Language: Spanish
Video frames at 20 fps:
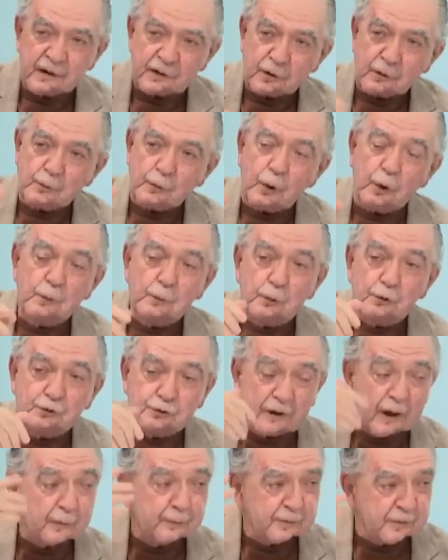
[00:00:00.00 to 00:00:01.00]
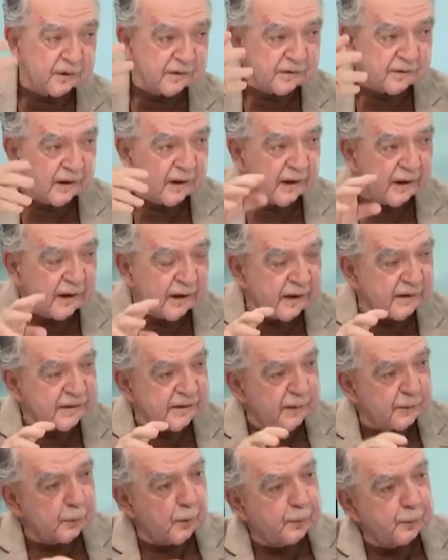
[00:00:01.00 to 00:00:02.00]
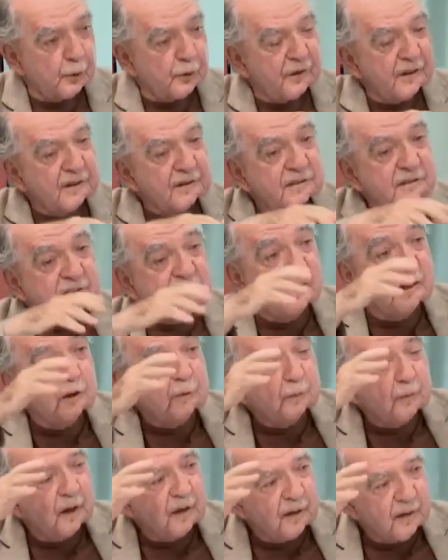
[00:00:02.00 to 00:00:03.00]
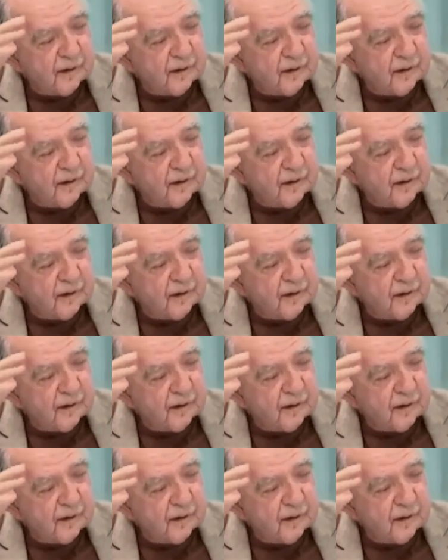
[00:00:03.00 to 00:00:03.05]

como Homo sapiens, que estamos por encima